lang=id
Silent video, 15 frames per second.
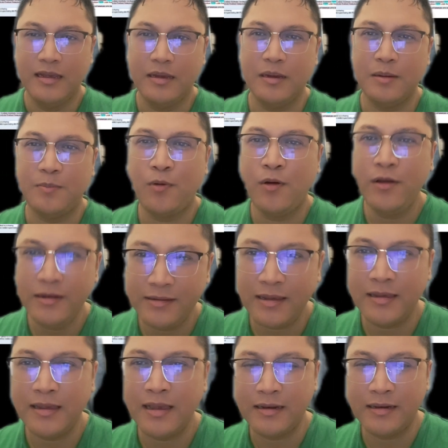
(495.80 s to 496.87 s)
Nah, poin
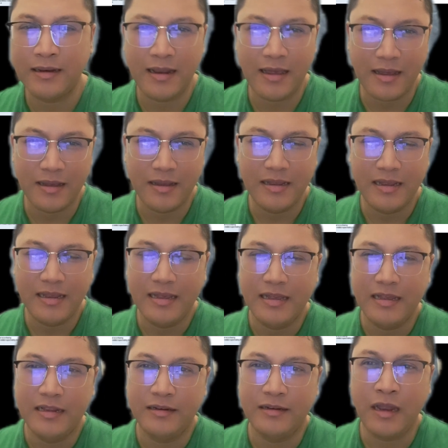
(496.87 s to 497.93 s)
saya adalah
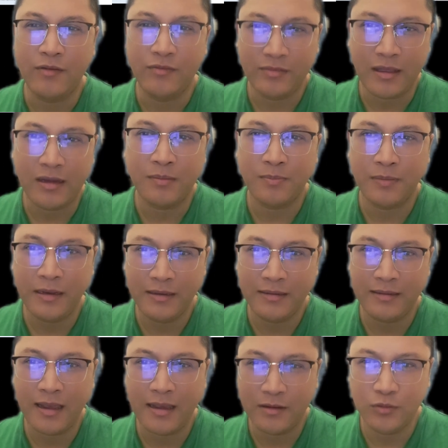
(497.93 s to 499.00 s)
daftar
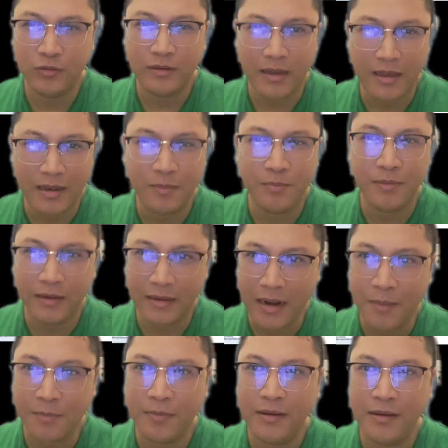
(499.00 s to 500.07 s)
periksa sudah lebih
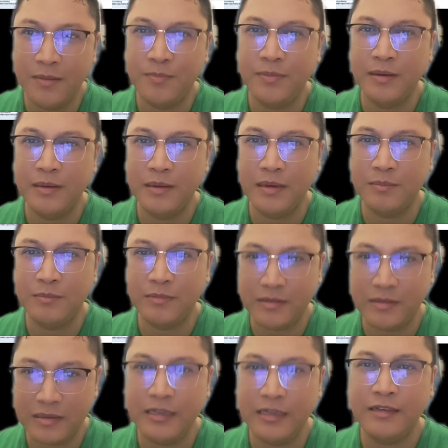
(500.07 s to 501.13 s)
rapi, lebih
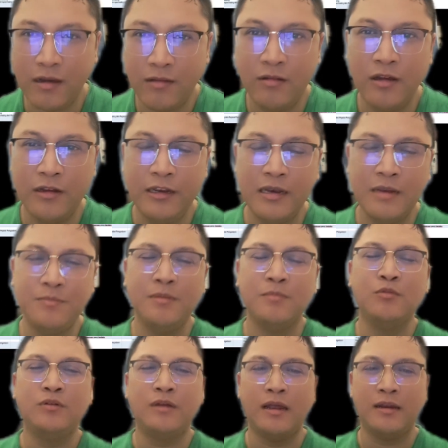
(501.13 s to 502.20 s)
insya Allah ini lebih
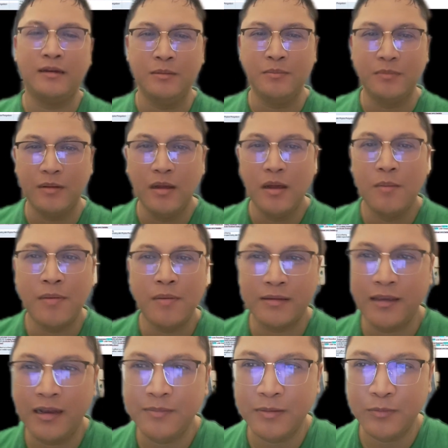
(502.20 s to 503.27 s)
mudah
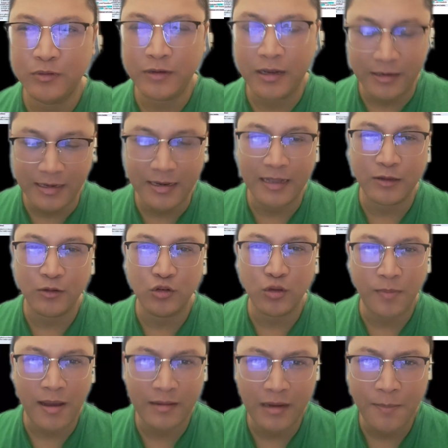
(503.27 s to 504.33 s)
dibaca, lebih mudah dilihat.
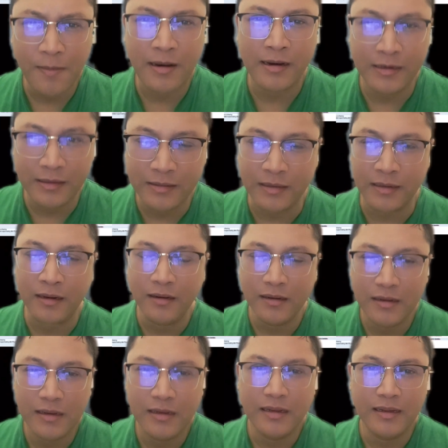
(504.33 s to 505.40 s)
Untuk Anda para leader,
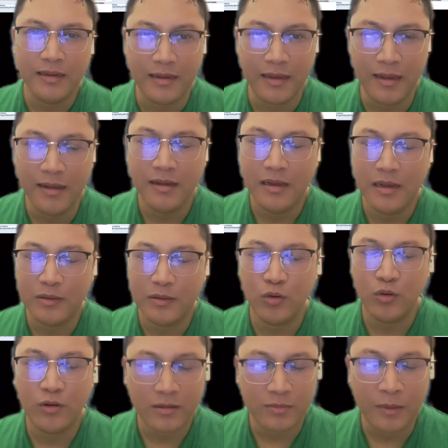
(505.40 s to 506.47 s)
ya
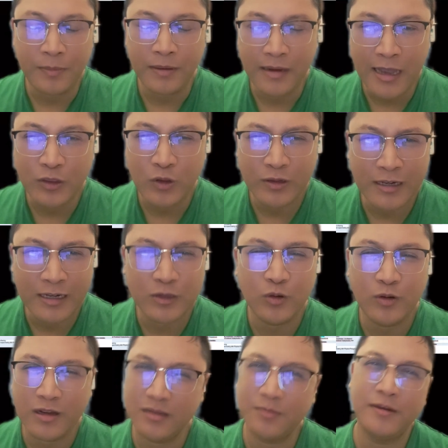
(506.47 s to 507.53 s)
tugas PPK itu adalah
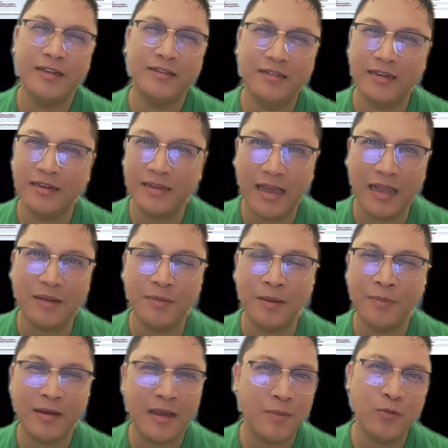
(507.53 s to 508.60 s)
tugas manajerial.
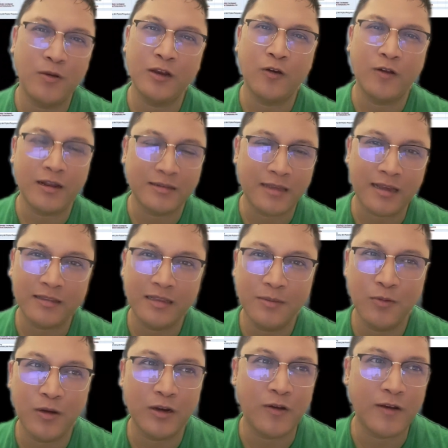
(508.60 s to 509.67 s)
PPK bukan orang
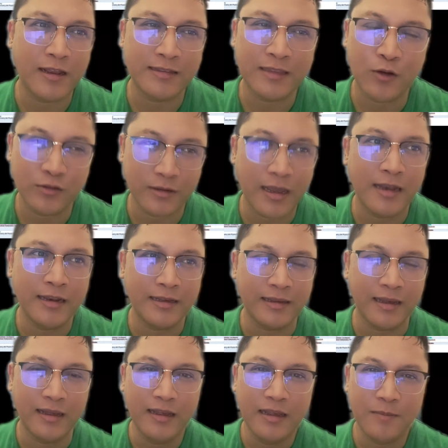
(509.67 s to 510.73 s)
sakti, bukan orang yang tahu
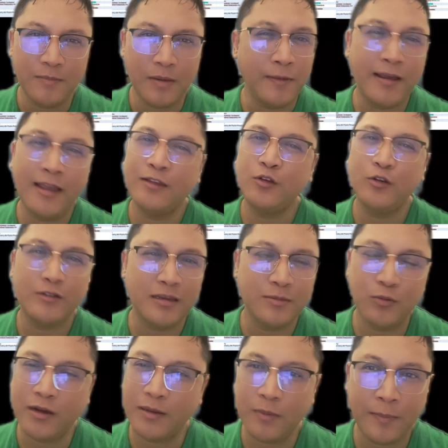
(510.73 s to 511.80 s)
segalanya. PPK yang
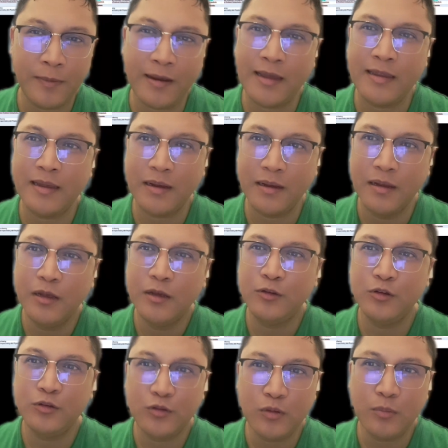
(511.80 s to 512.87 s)
sukses bukan PPK yang
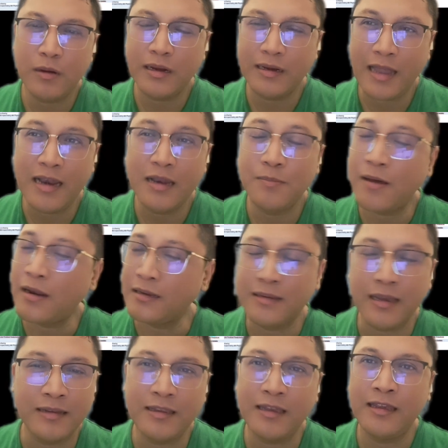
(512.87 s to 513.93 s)
justru mengenali barang
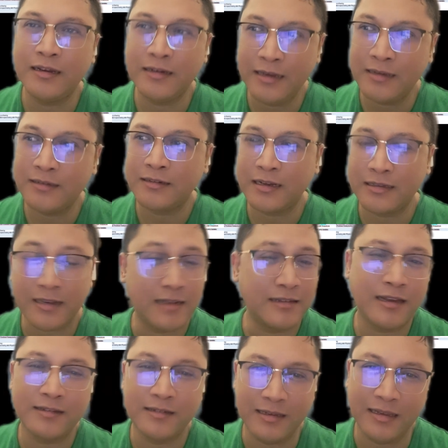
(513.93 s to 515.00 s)
jasa yang dia sedang
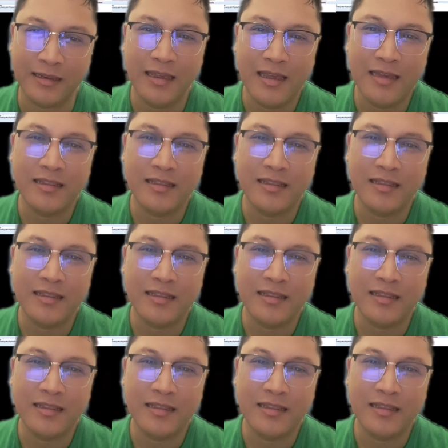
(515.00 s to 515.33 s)
transaksi.